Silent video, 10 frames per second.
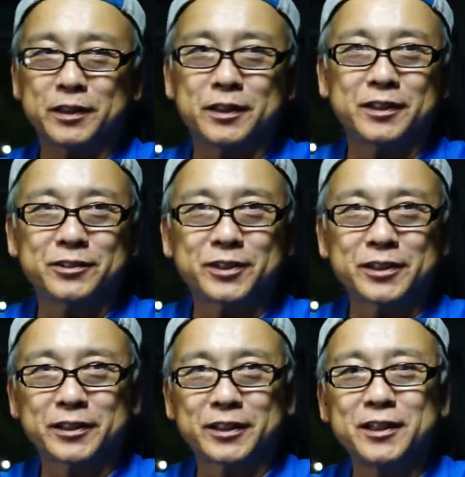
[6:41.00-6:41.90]
えっ、とな
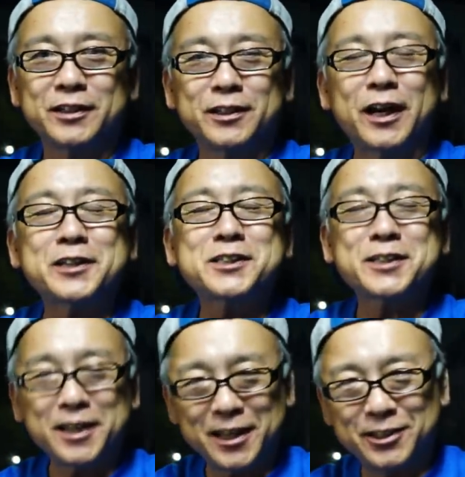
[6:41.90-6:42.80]
んだっけ
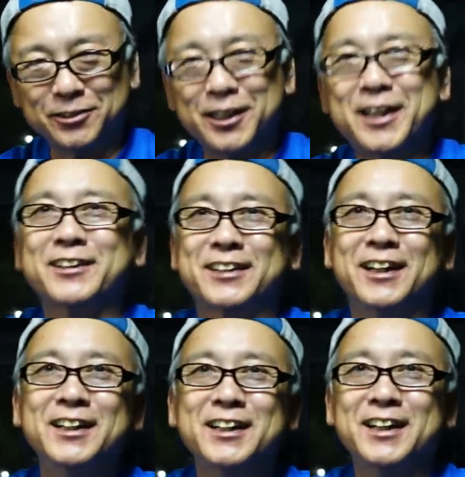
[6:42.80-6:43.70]
アリスタエイデュー200か。